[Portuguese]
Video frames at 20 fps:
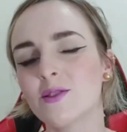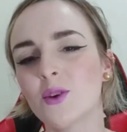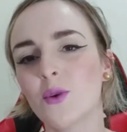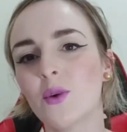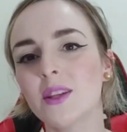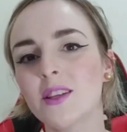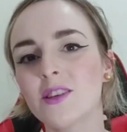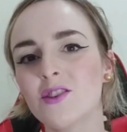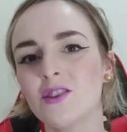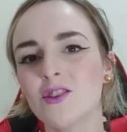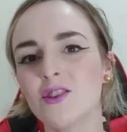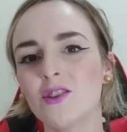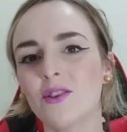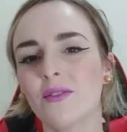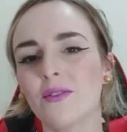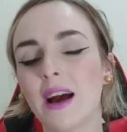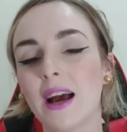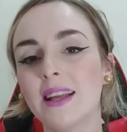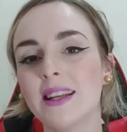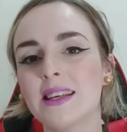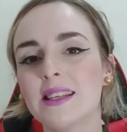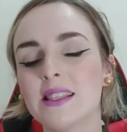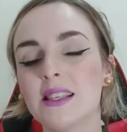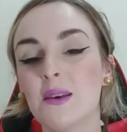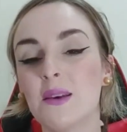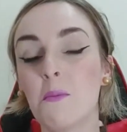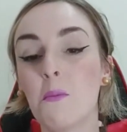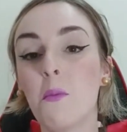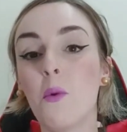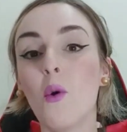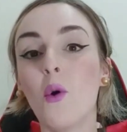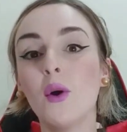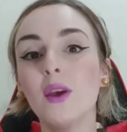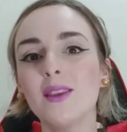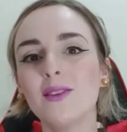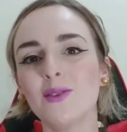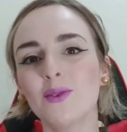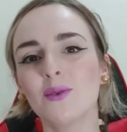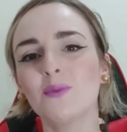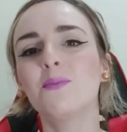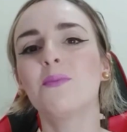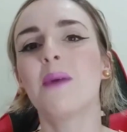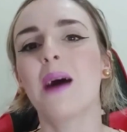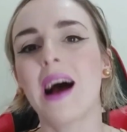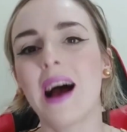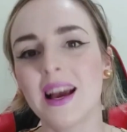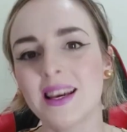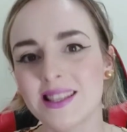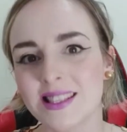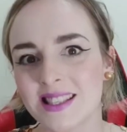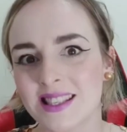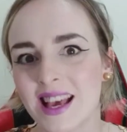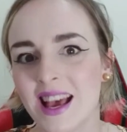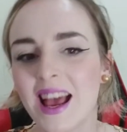E quando a gente vai nesse muito mais,